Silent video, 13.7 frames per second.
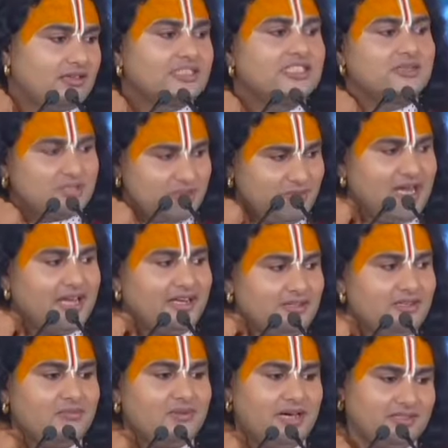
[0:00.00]
समझ में आ रही है
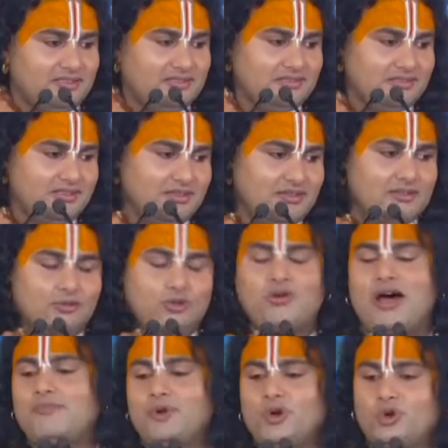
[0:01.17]
ना बात तो
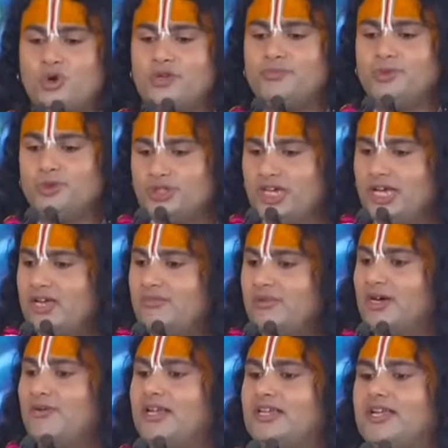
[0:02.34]
आपको कोई पूछे कि
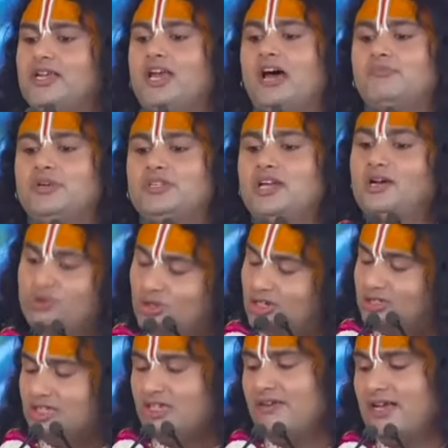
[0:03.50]
भगवान के नाम बताओ
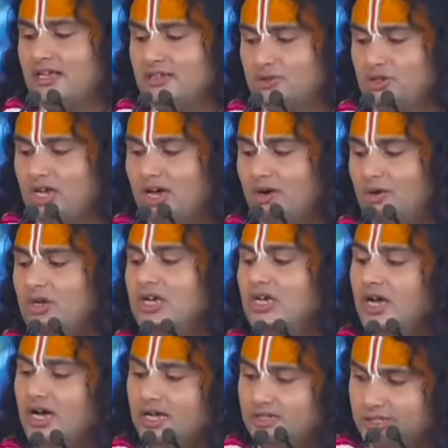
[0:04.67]
तुरंत ये वाला सुनाओ
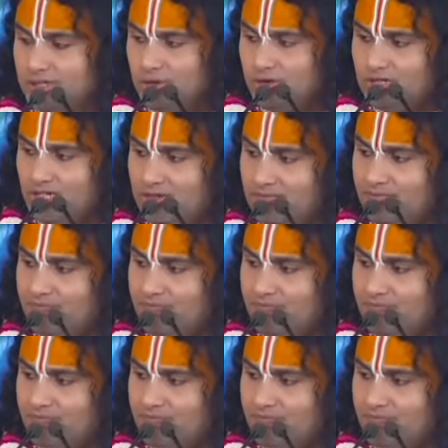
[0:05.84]
अच्युतम